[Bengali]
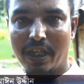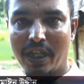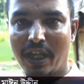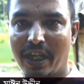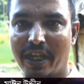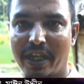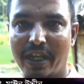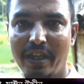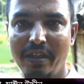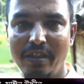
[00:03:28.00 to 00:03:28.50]
এখানে
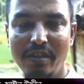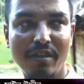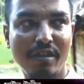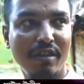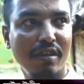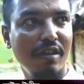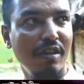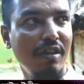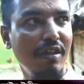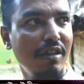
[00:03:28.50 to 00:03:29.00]
লাগে নাই
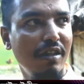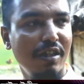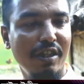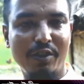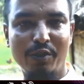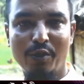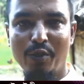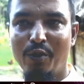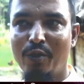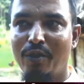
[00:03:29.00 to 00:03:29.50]
এই
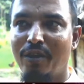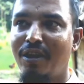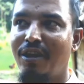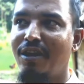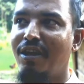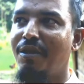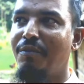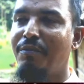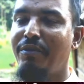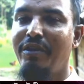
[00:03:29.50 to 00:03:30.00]
জন্য
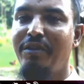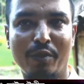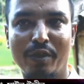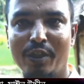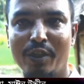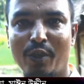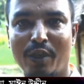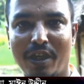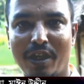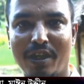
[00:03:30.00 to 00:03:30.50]
আমি
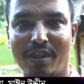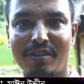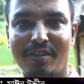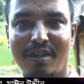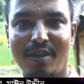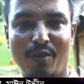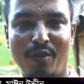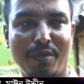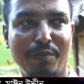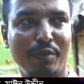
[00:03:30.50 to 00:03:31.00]
সরকারের কাছে
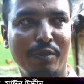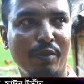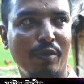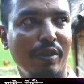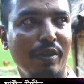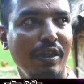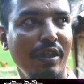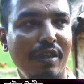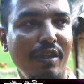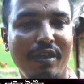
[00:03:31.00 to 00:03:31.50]
আগুলো আবেদন
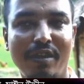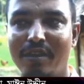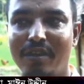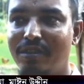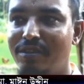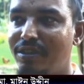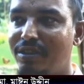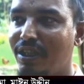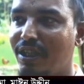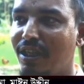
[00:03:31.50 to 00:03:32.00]
করি
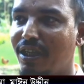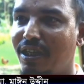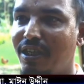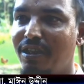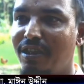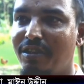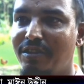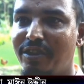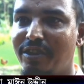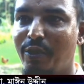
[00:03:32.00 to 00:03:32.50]
যে এখানে
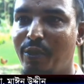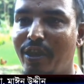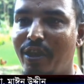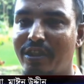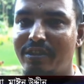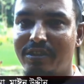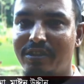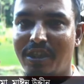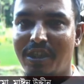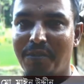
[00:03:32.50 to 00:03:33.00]
যেন
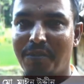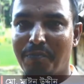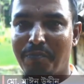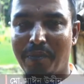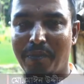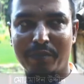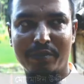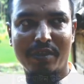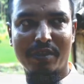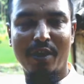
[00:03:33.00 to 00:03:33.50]
রাস্তার
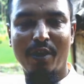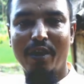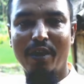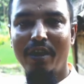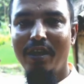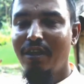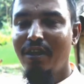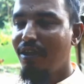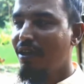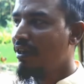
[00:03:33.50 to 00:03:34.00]
ব্যবস্থা হয়
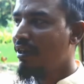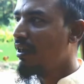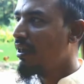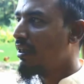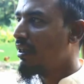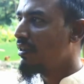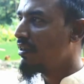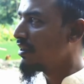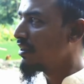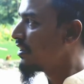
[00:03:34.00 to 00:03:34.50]

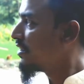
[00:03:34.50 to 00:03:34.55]
এই যে